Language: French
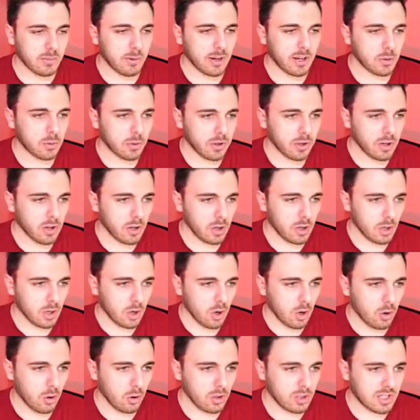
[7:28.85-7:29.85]
bah les couilles.
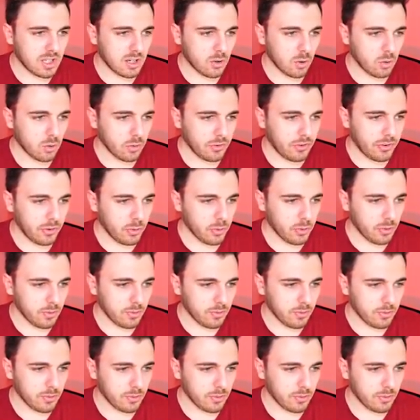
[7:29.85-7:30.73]
Ok, on continue.